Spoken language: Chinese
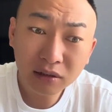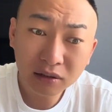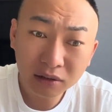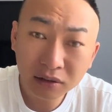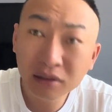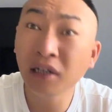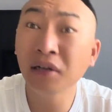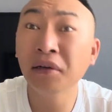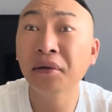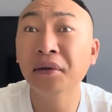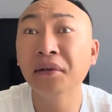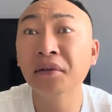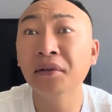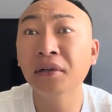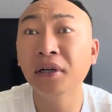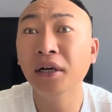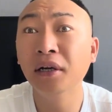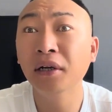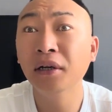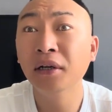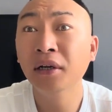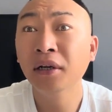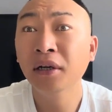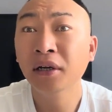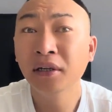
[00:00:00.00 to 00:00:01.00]
上哪儿都
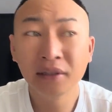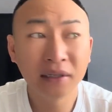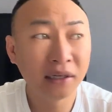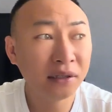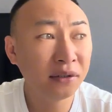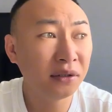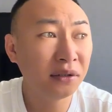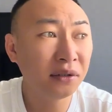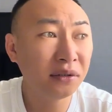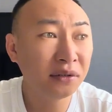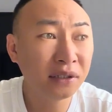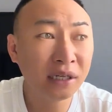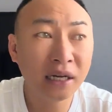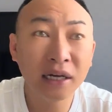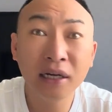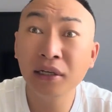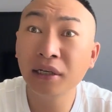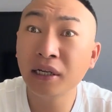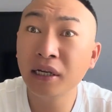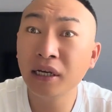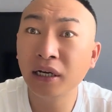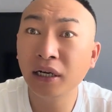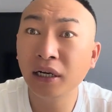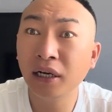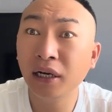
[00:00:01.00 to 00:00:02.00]
行，那就上
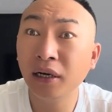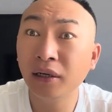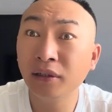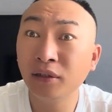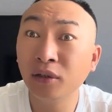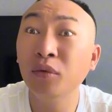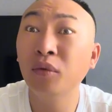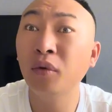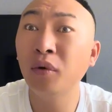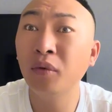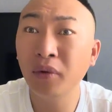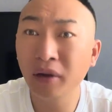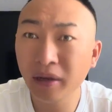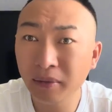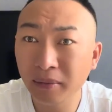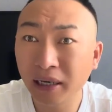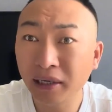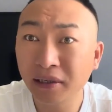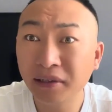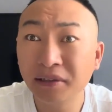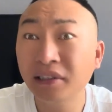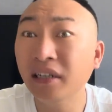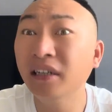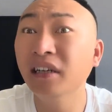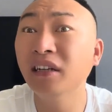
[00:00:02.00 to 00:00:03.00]
那个中国会
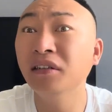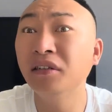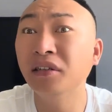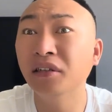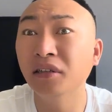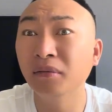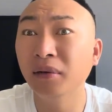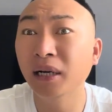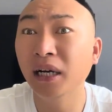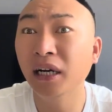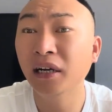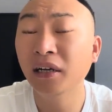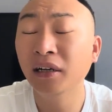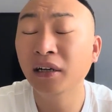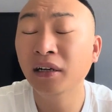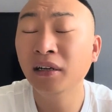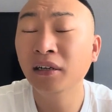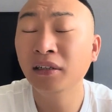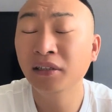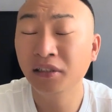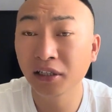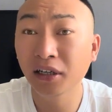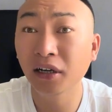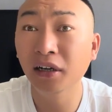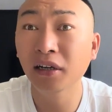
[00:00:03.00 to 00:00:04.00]
吧，在那吃吧。
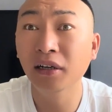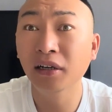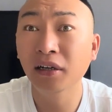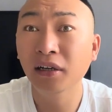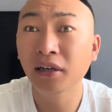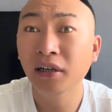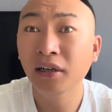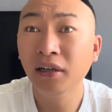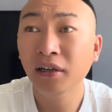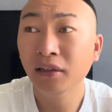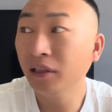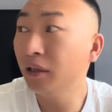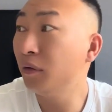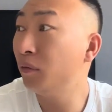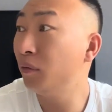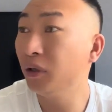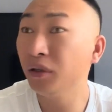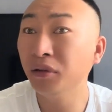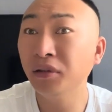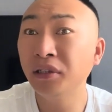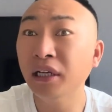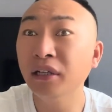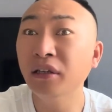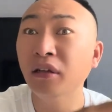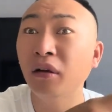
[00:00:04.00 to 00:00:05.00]
行，那我
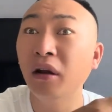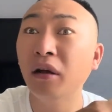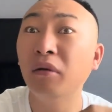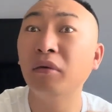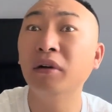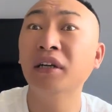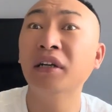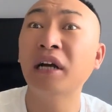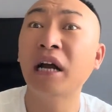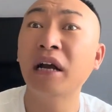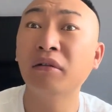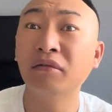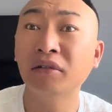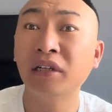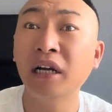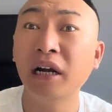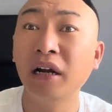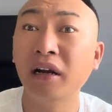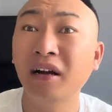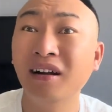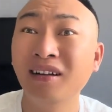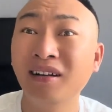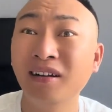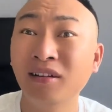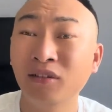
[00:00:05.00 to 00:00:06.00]
就先走了，我这还有事
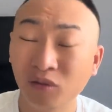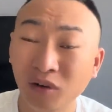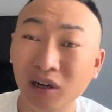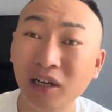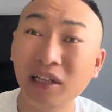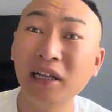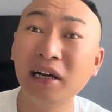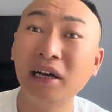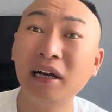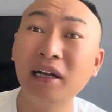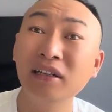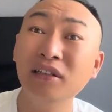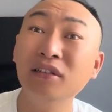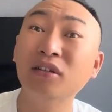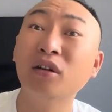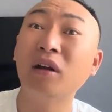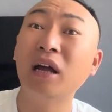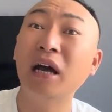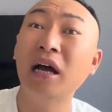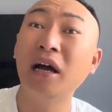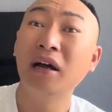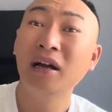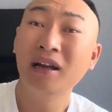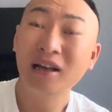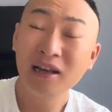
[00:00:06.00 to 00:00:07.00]
儿。妥了，大哥，你走
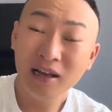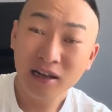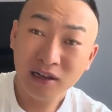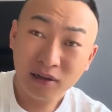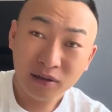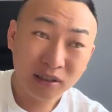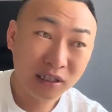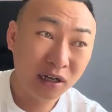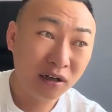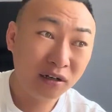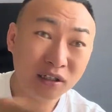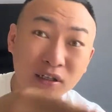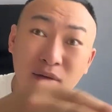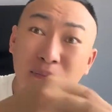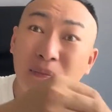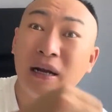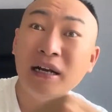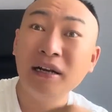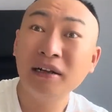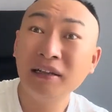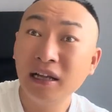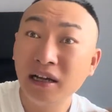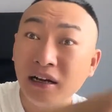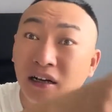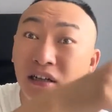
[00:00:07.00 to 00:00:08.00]
了。当时百
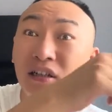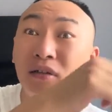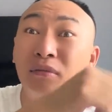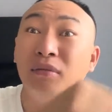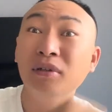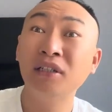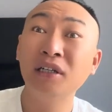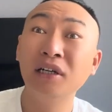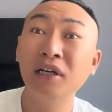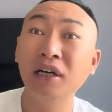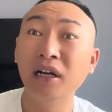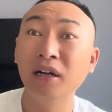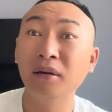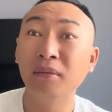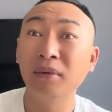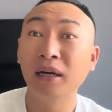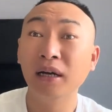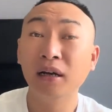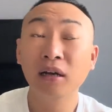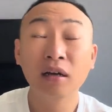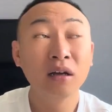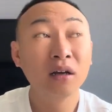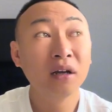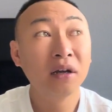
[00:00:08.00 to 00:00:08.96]
兆大哥这不撤了吗？